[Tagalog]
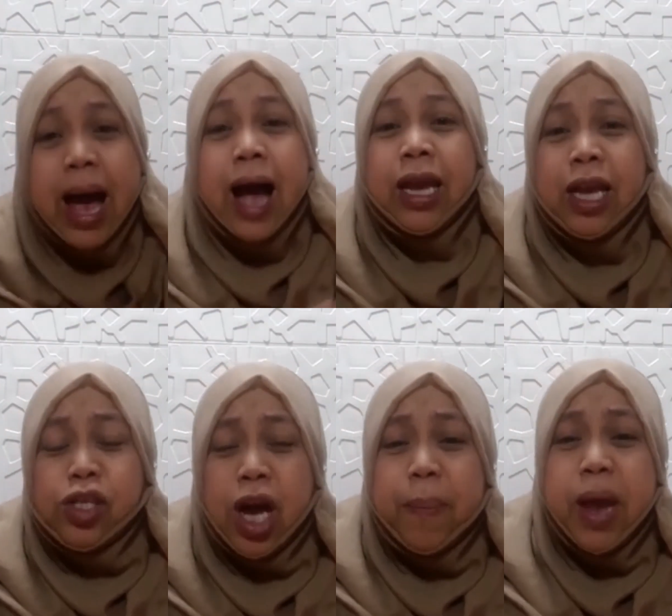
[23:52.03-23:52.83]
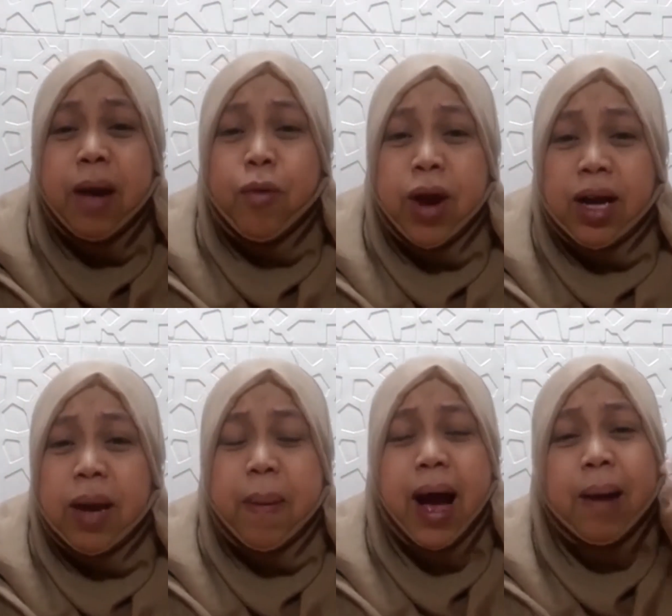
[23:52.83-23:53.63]
ang hijabi, ang
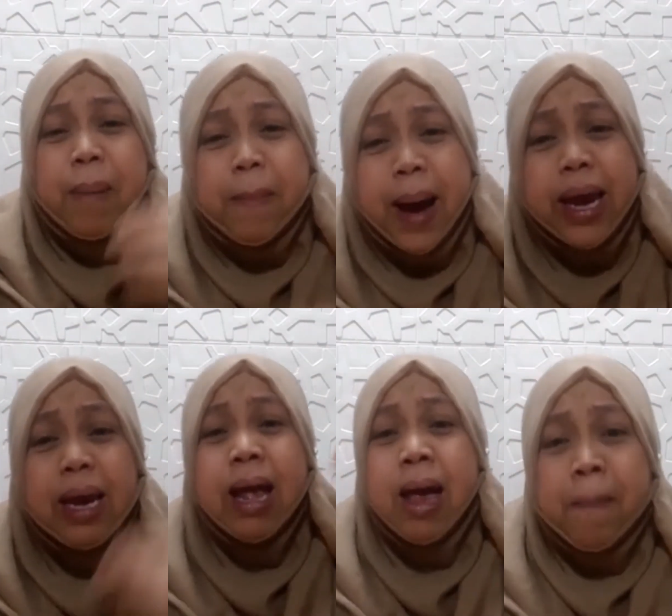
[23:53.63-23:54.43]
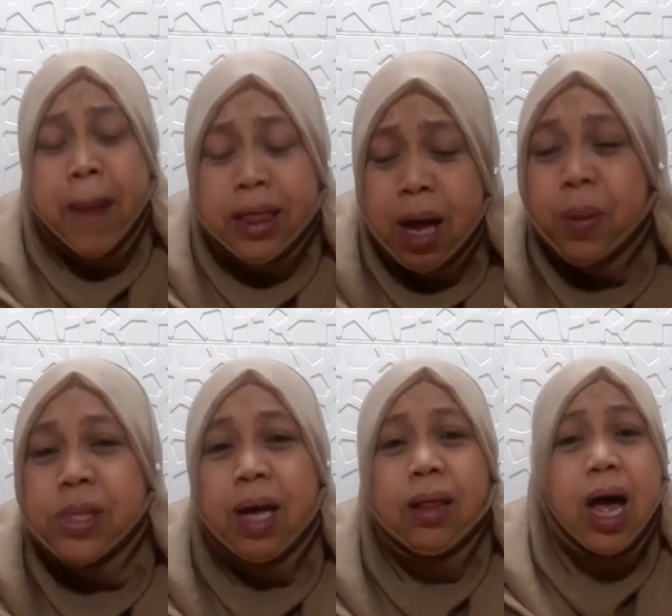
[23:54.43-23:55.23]
munakiba, ang babaeng may takot
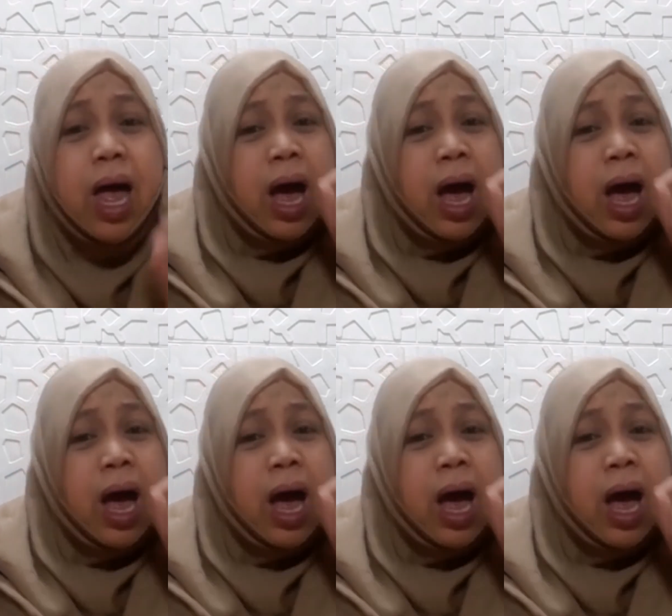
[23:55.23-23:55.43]
sa Allah,